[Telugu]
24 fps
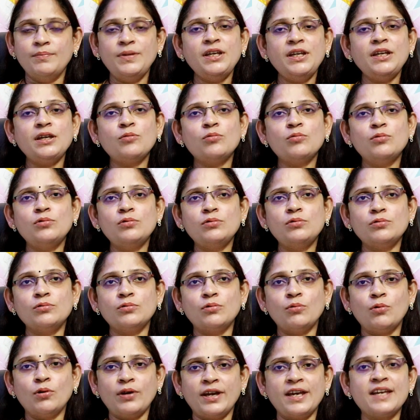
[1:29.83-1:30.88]
మీకు
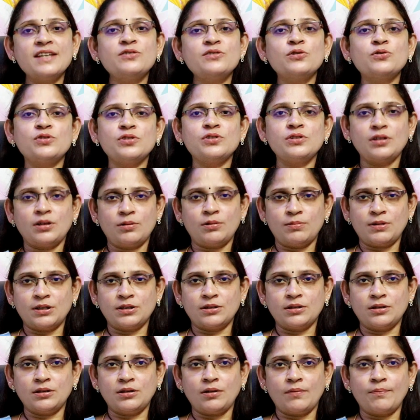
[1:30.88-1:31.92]
ఒక ఏజ్ వచ్చిన
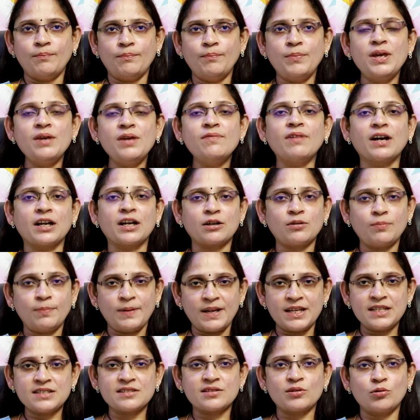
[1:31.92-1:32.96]
తర్వాత మీ వర్క్
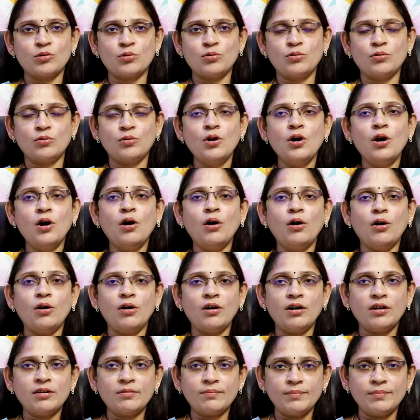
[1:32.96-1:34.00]
ప్లేస్లో
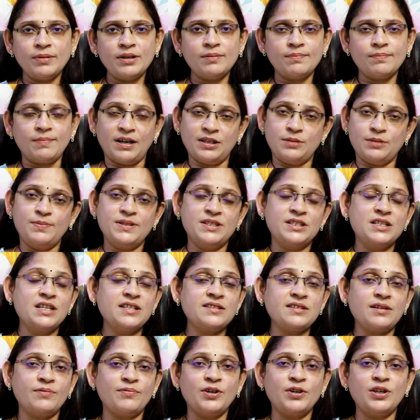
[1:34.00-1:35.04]
ఆర్ మీ అది
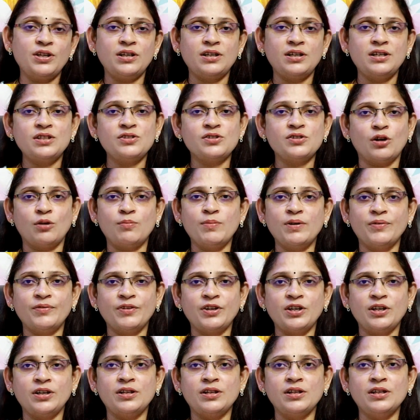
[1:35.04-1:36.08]
బిజినెస్ అవ్వనివ్వండి జాబ్
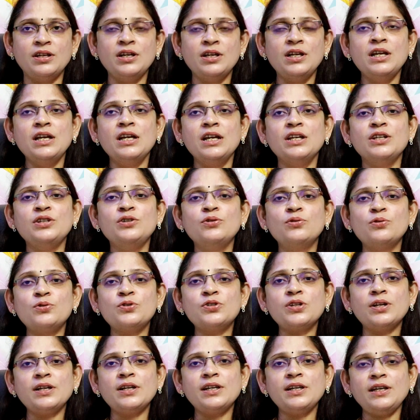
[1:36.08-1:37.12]
అవ్వనివ్వండి
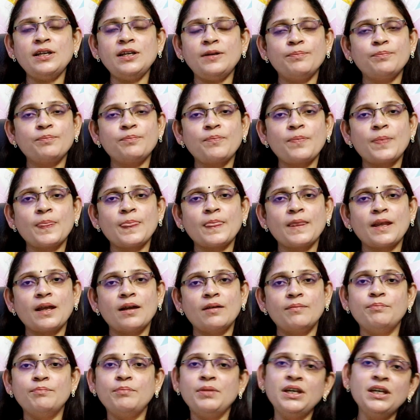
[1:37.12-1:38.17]
యూజువల్లీ
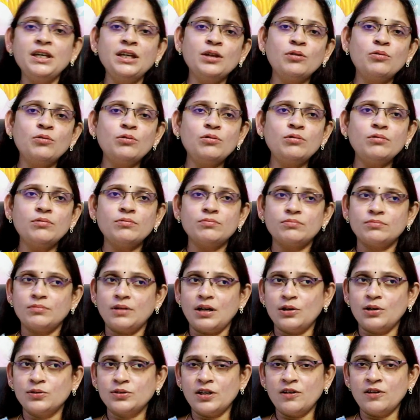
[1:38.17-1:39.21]
మీరు
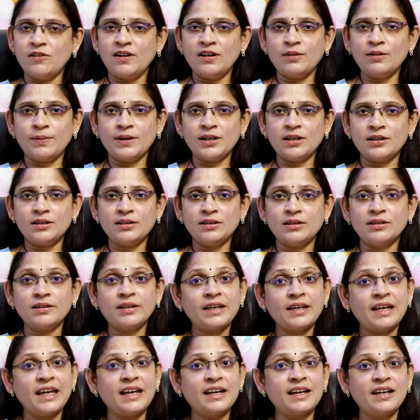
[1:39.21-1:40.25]
అవతల వాళ్ళ పట్ల
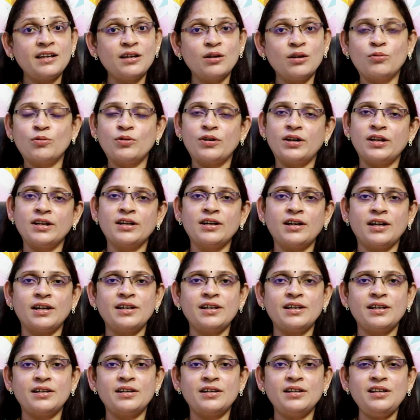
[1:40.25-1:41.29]
కేరింగ్గా ఉండడం
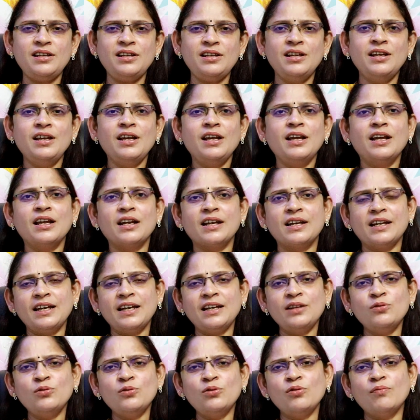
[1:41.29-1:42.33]
కానివ్వండి
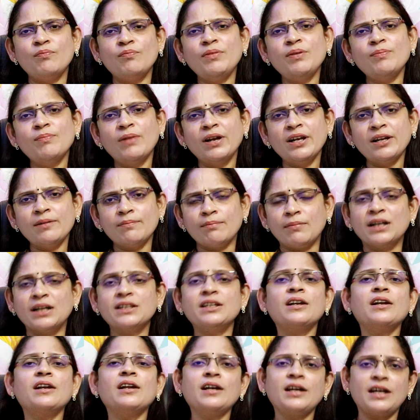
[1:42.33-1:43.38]
లేదు మిమ్మల్ని
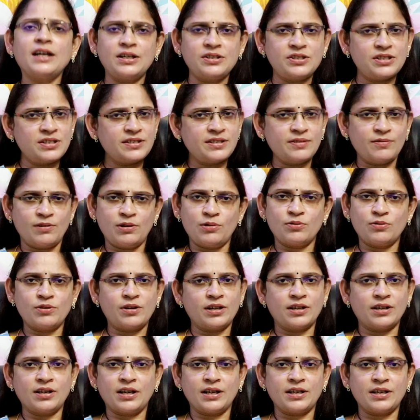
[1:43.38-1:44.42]
మదర్లా గైడ్ చేసే వాళ్ళు
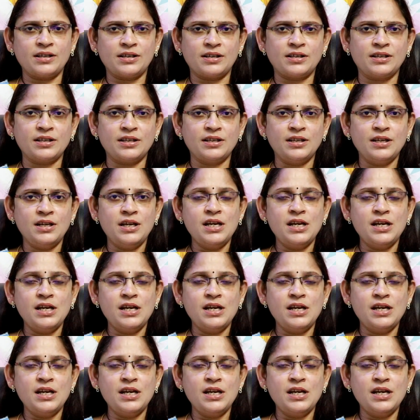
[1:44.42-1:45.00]
ఉండడం కానివ్వండి